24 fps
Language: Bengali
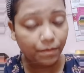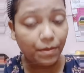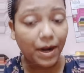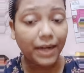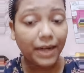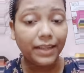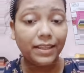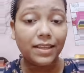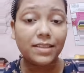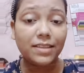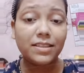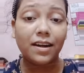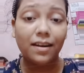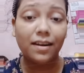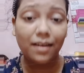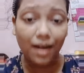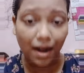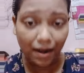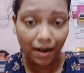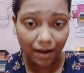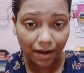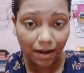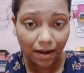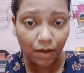বাড়িতে যারা
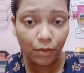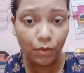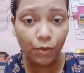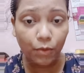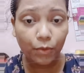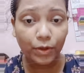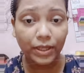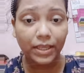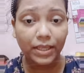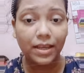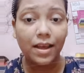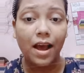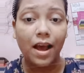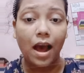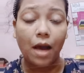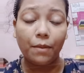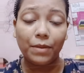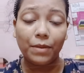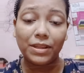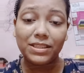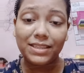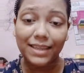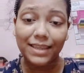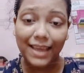রান্নাও করি
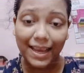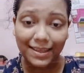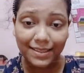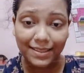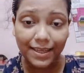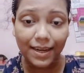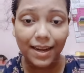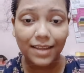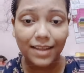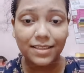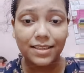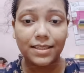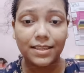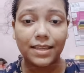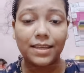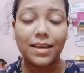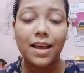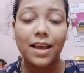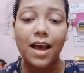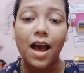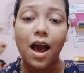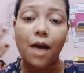আমরা যে গ্যাসের কাছে যাই